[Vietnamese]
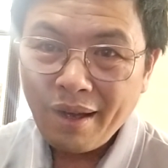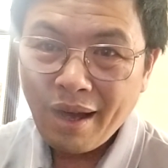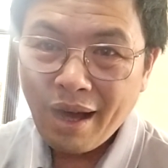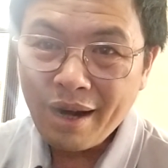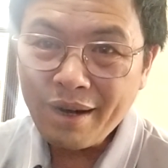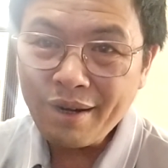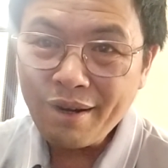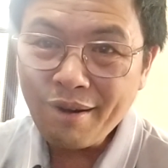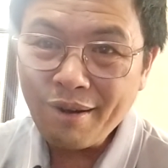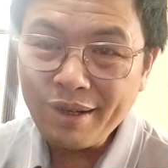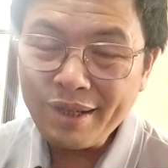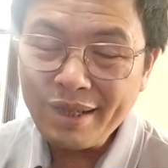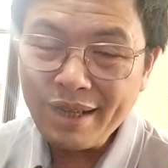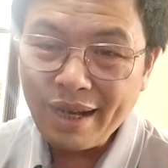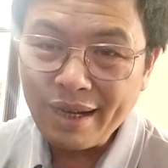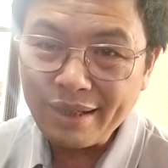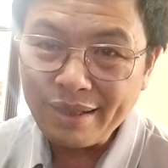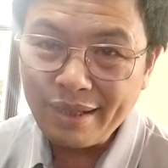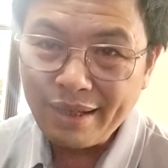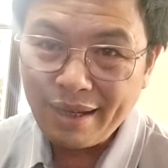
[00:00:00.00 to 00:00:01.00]
hắn nói
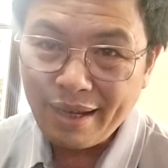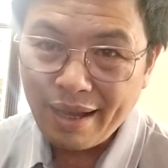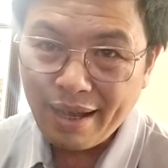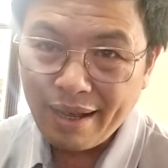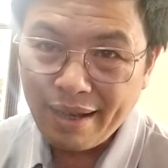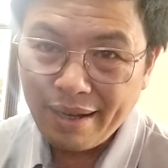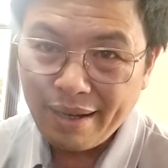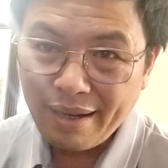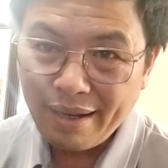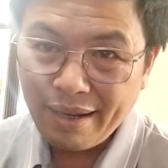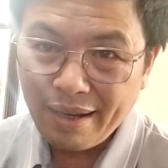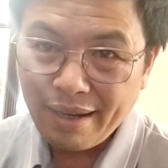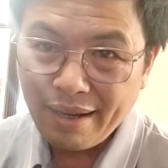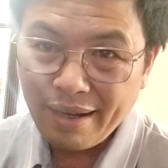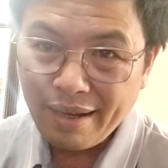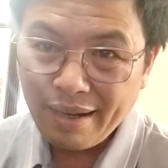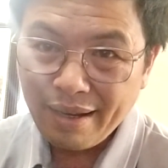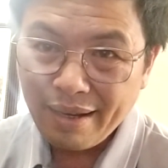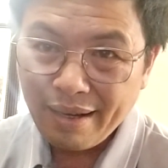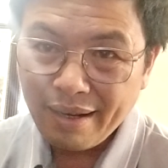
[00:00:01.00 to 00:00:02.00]
rằng gì ạ
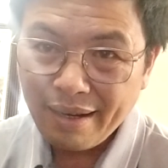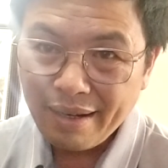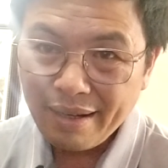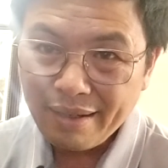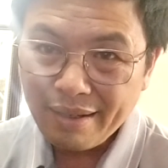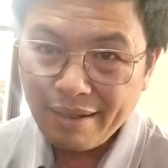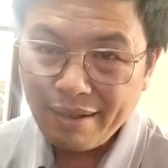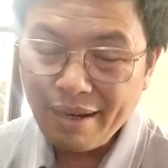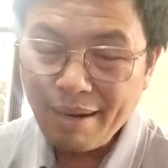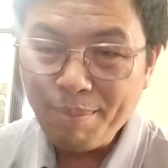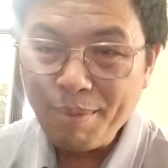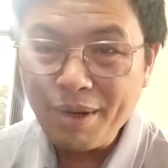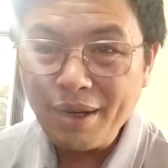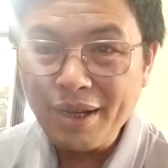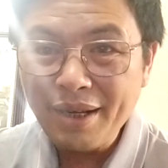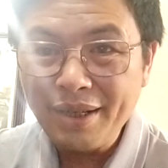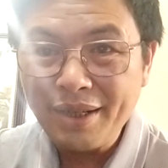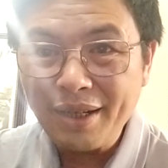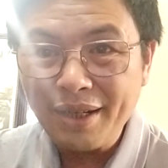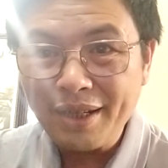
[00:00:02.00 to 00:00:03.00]
từ năm
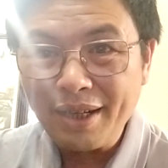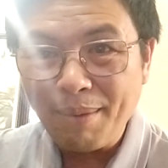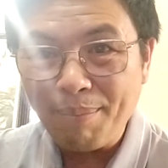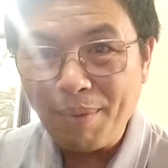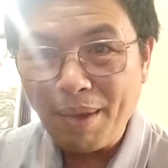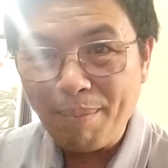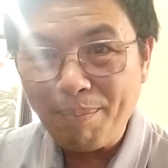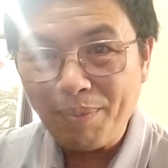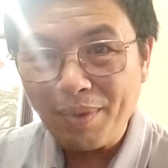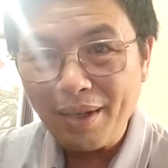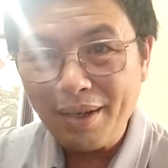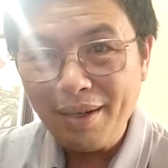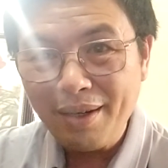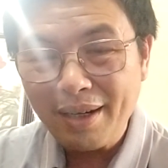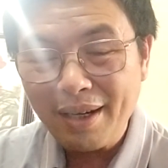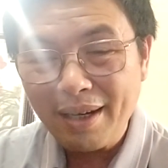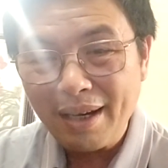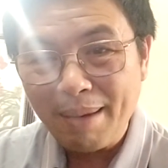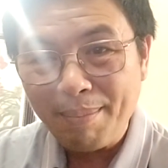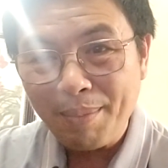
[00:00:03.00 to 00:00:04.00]

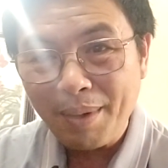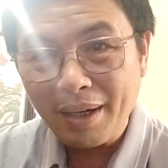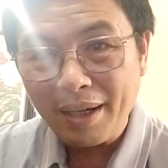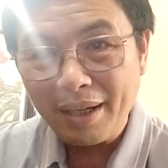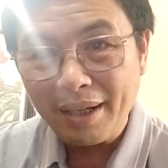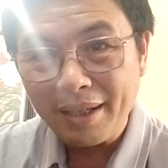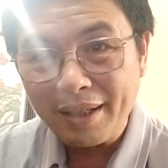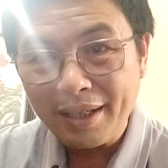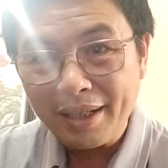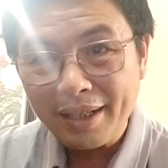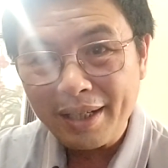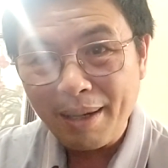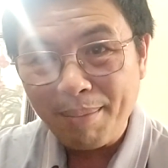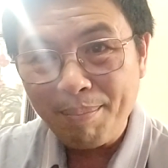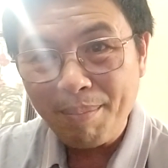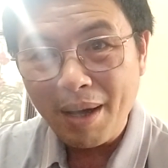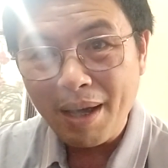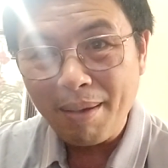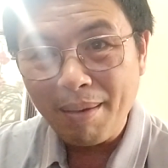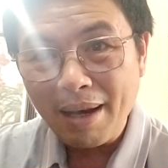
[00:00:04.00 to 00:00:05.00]
1954 đến năm
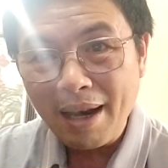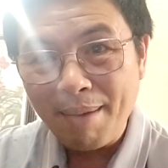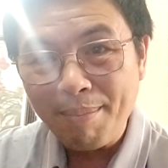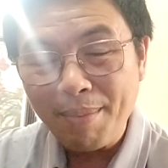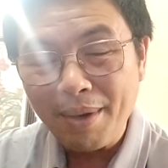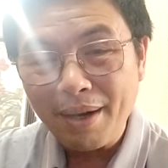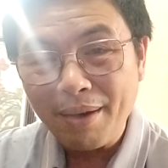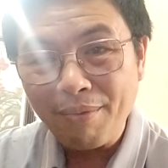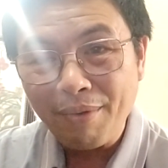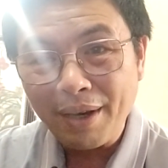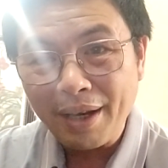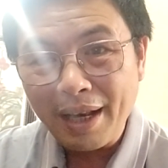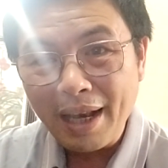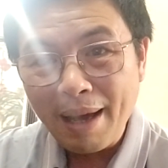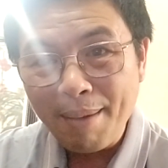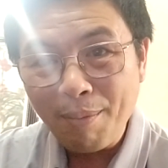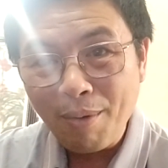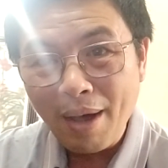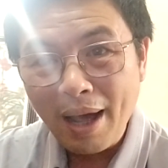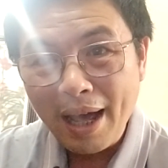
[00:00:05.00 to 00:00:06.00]
1975 ở Việt
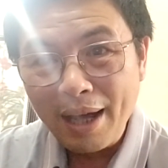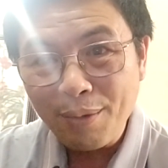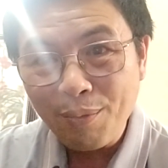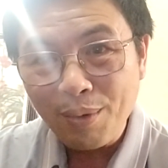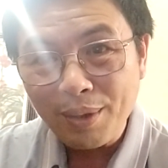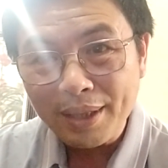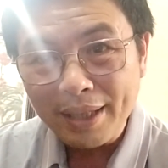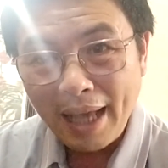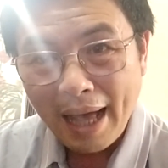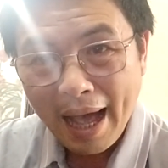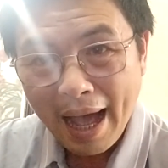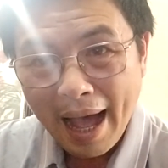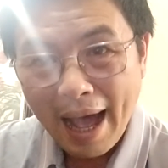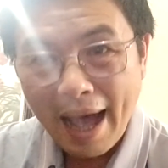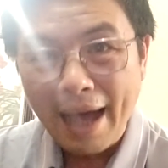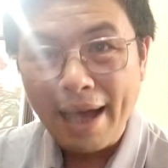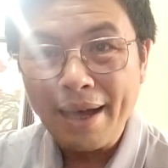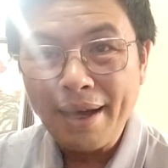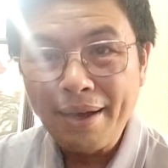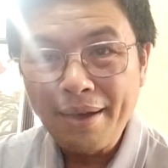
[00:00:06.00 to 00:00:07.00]
Nam có hai quốc
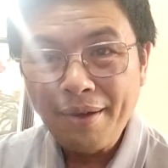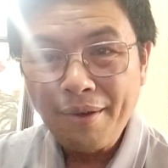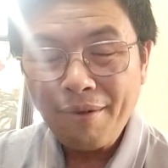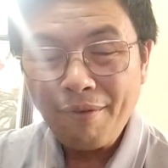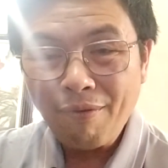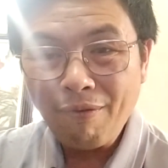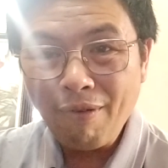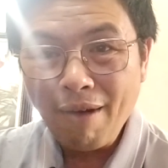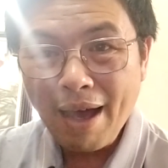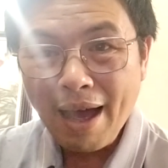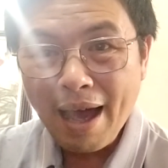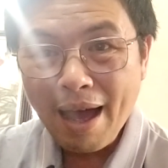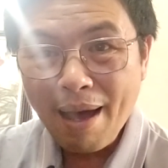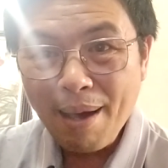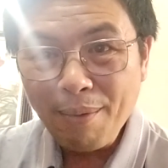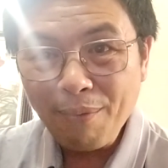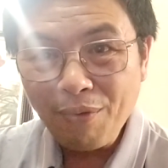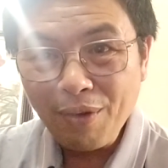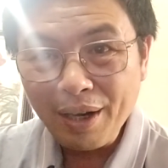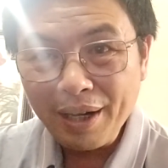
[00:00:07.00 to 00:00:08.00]
gia
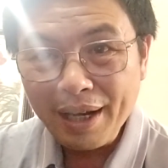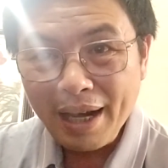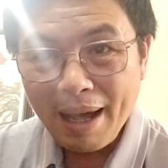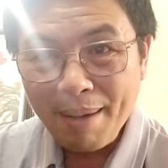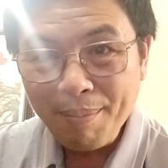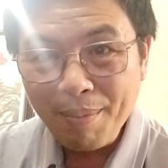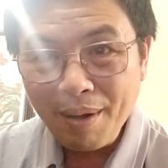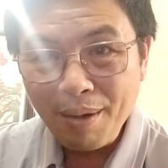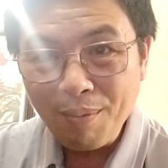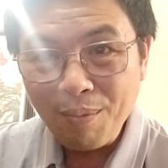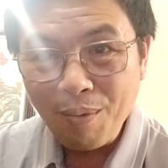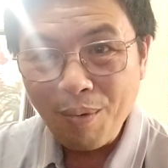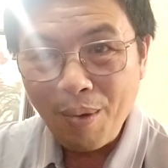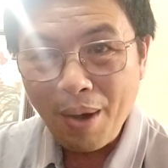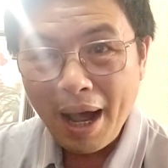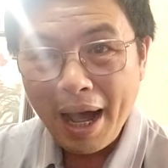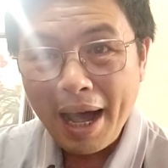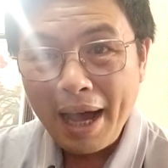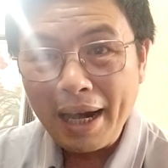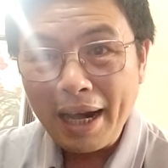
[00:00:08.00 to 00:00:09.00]
và Việt Nam Cộng
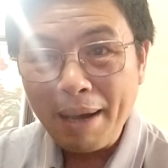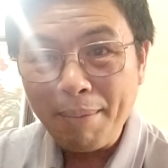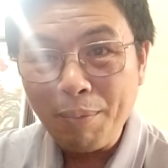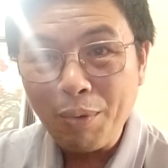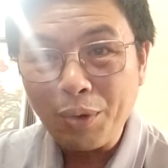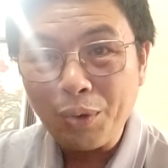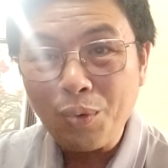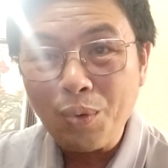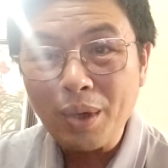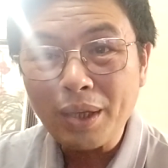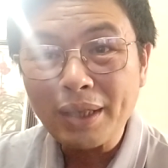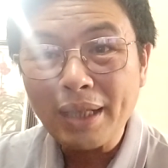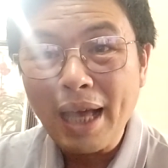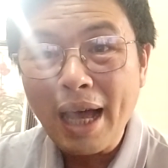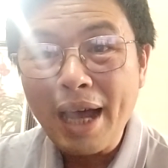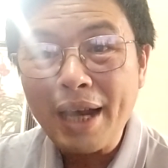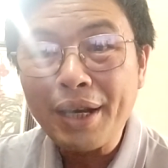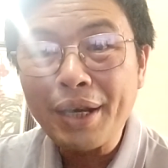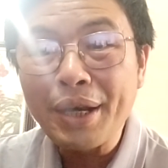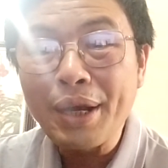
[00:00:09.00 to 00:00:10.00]
Hòa là một quốc
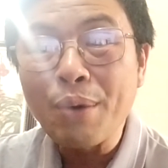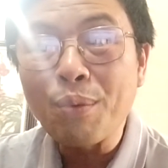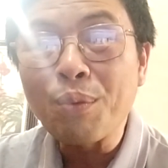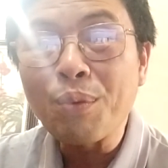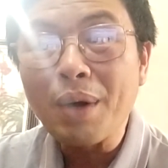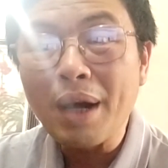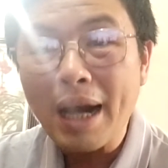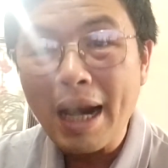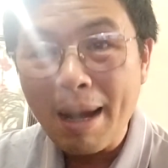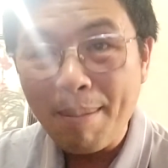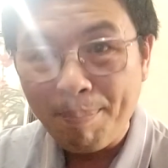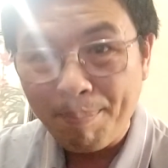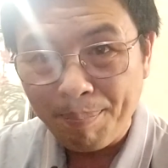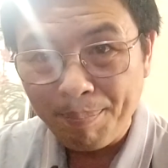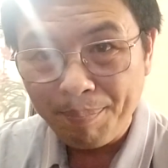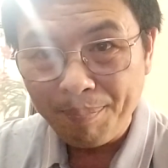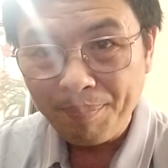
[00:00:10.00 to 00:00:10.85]
gia độc lập